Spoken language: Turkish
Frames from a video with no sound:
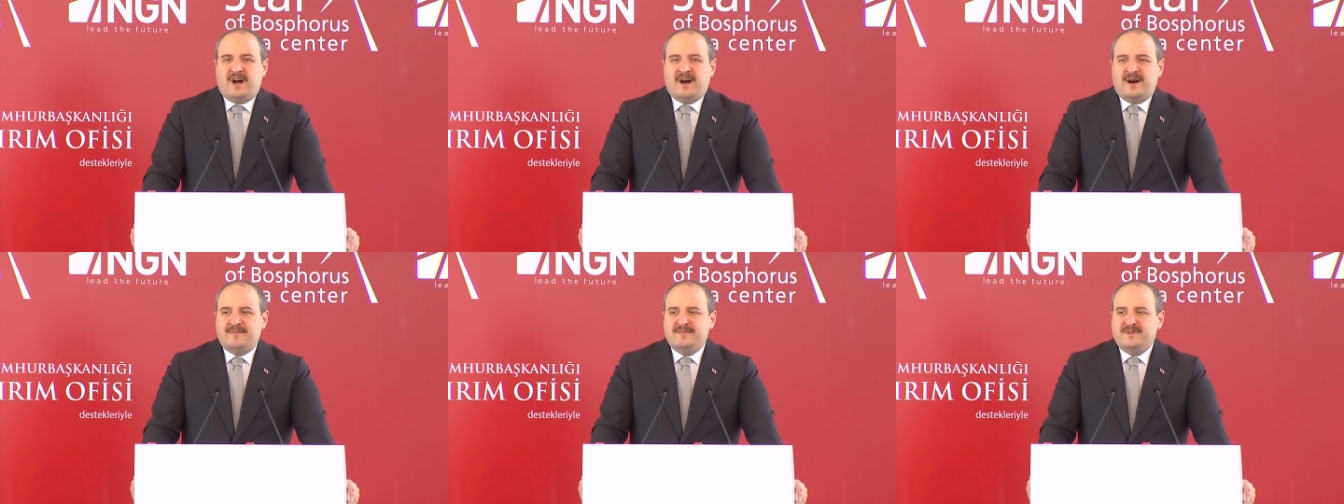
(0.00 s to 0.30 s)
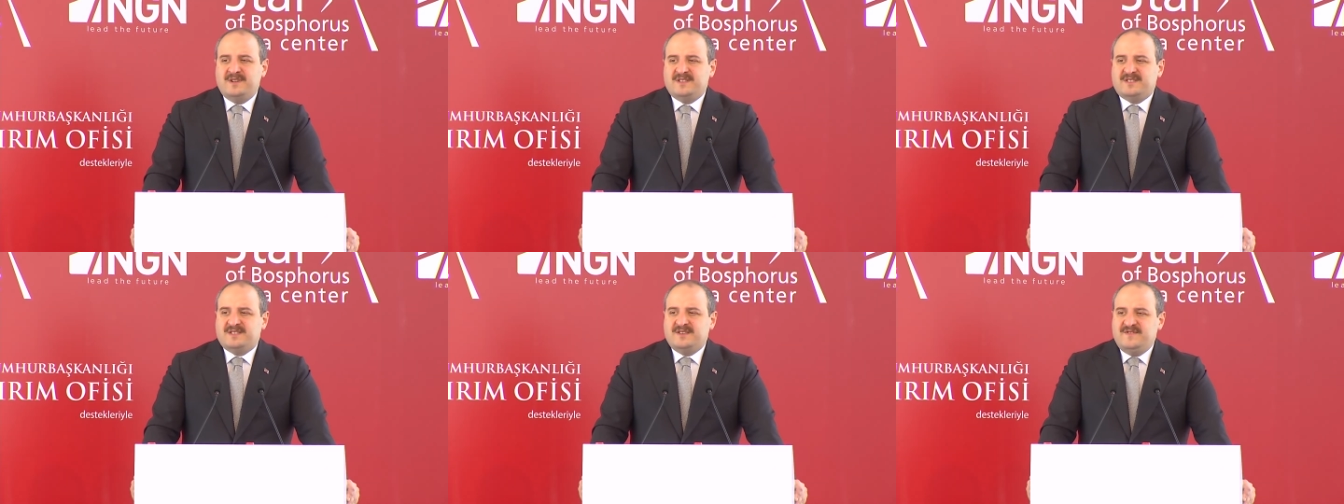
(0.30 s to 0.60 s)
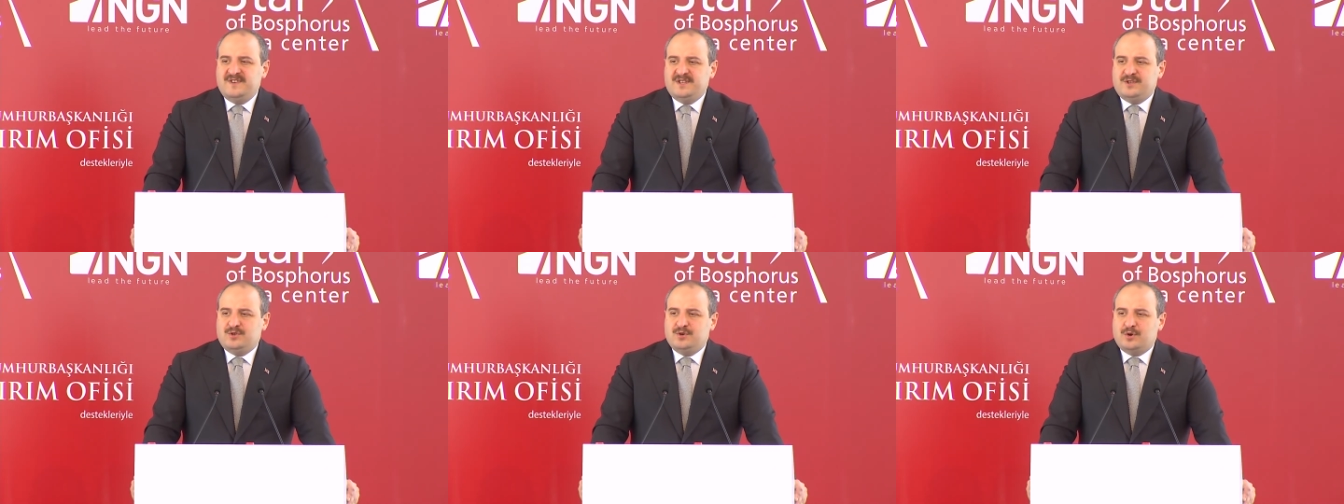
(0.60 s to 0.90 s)

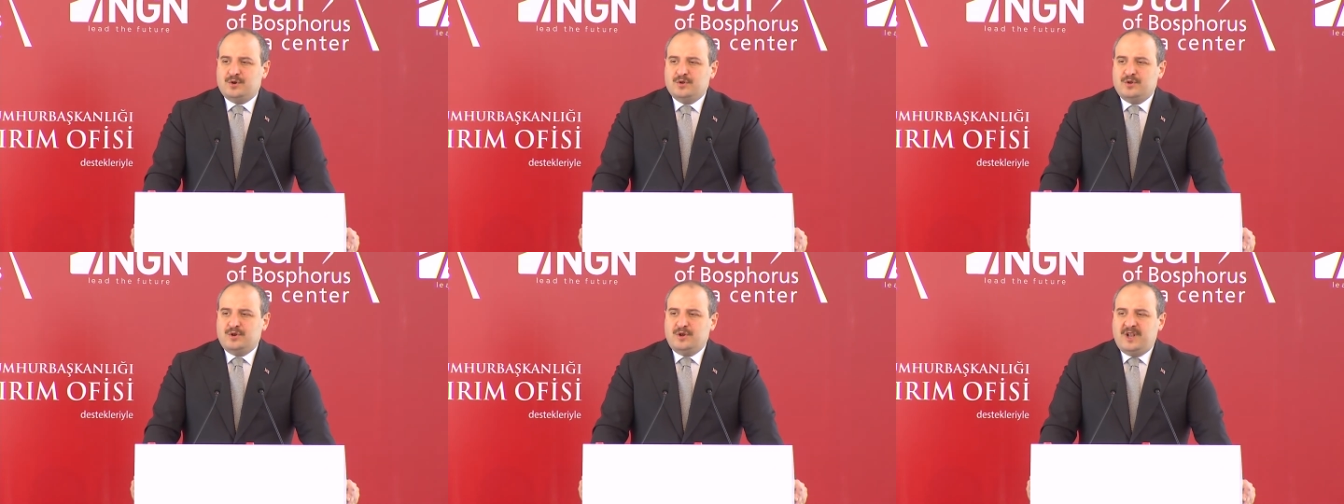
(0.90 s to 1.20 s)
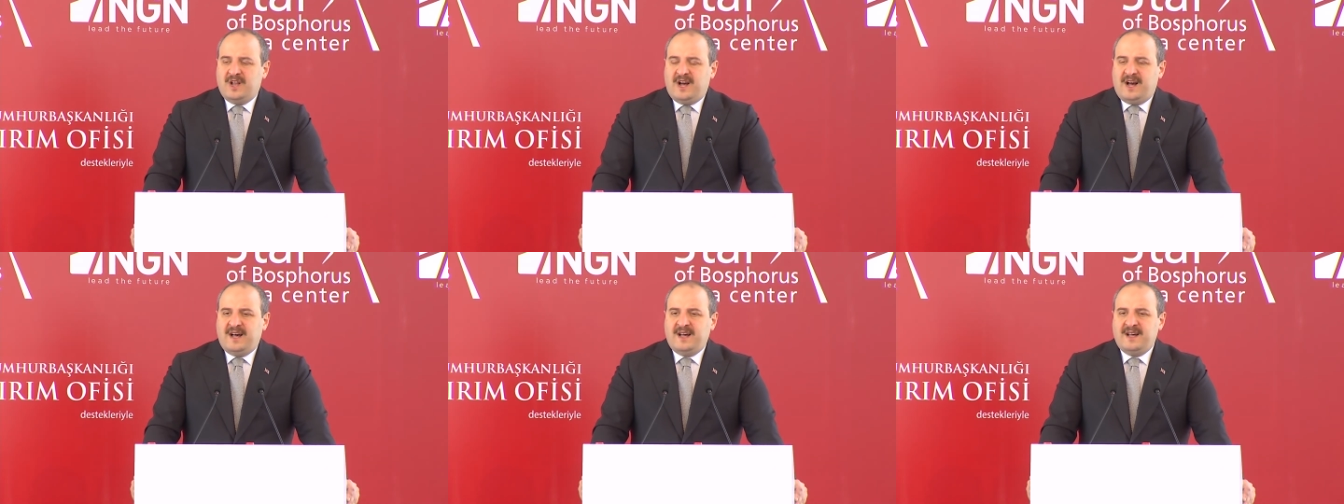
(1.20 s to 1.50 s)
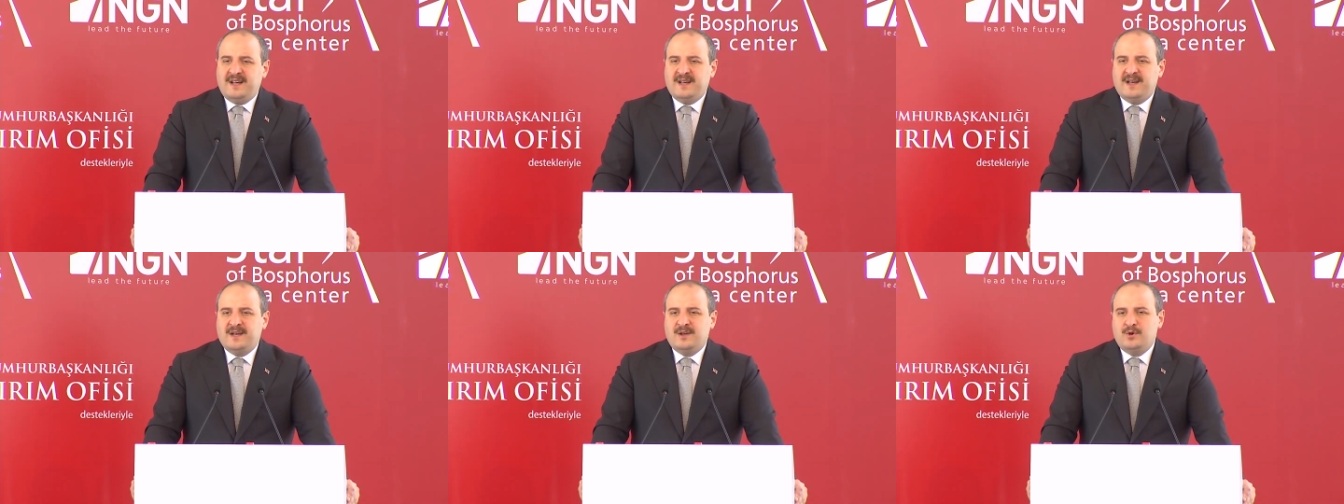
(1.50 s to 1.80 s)
hamlesi
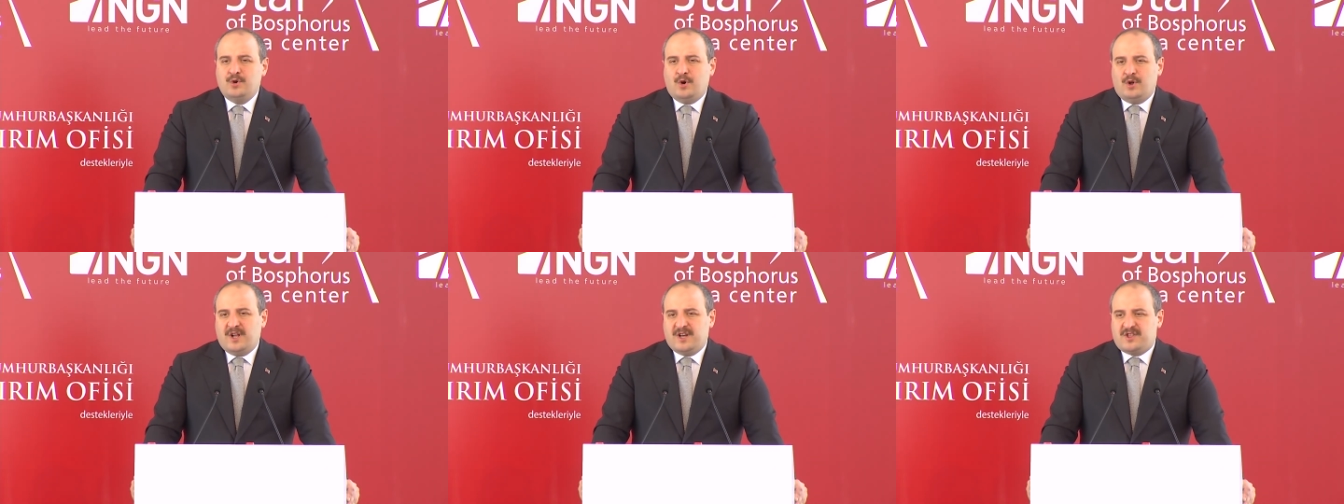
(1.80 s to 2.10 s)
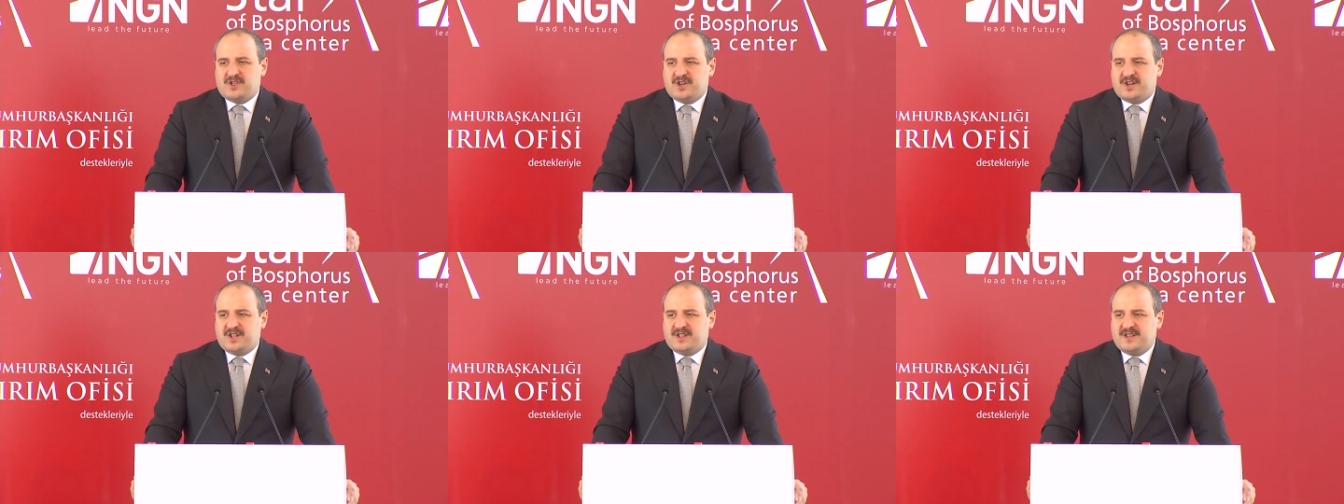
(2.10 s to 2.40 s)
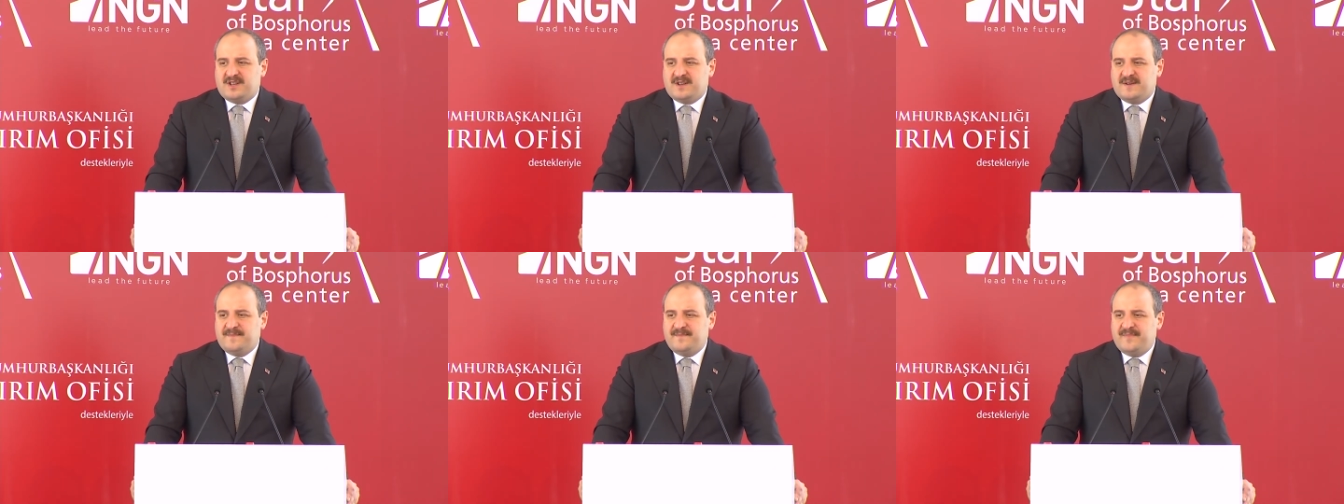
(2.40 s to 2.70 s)
vizyonuyla yola
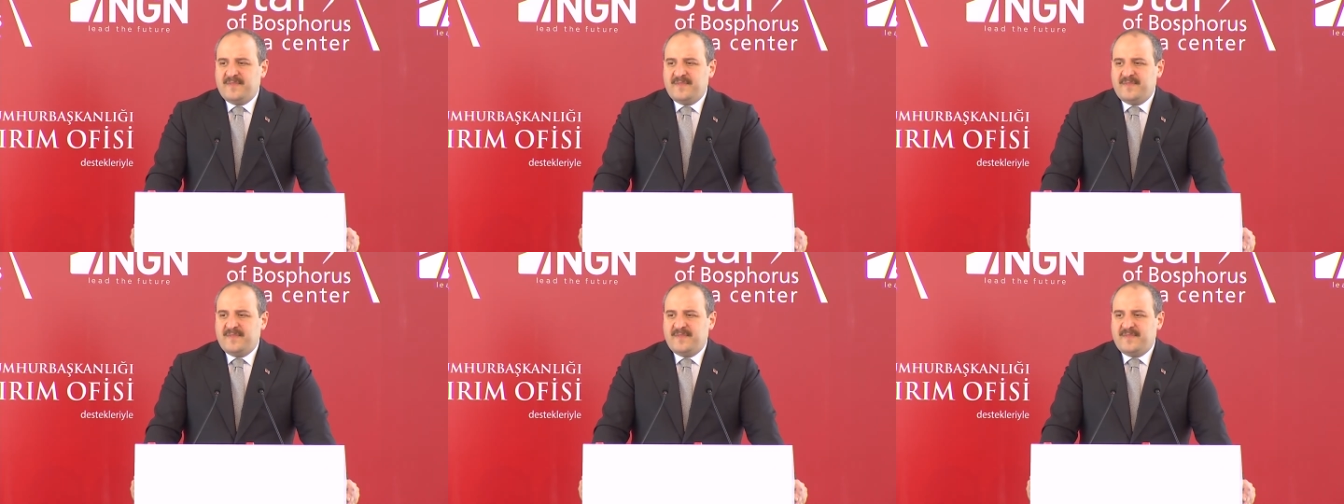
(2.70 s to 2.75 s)
çıktık.